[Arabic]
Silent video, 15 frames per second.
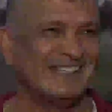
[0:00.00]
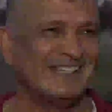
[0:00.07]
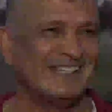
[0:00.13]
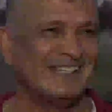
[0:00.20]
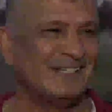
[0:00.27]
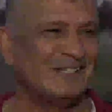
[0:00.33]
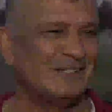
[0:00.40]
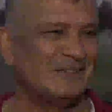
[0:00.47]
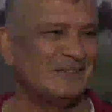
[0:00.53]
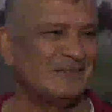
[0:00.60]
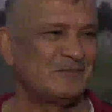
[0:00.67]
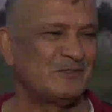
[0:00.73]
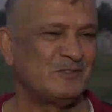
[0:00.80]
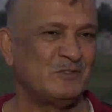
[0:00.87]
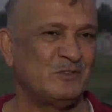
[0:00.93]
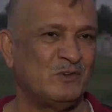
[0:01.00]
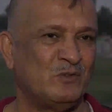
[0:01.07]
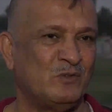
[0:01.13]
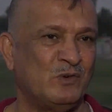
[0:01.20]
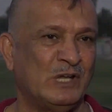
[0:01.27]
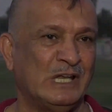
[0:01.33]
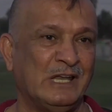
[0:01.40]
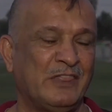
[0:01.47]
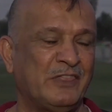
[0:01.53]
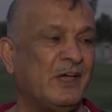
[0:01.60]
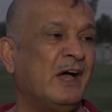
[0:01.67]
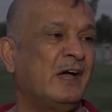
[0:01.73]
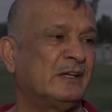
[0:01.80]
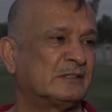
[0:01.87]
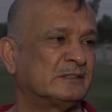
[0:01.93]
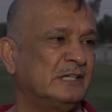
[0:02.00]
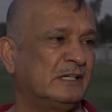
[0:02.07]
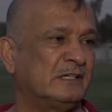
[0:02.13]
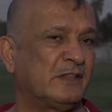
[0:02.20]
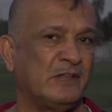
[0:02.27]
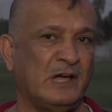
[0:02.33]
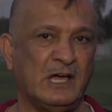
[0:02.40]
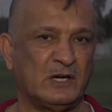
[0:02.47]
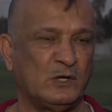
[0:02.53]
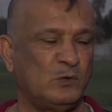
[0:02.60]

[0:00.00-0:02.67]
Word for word: مستهدف لو شنو؟ والله الظاهر يعني الظاهر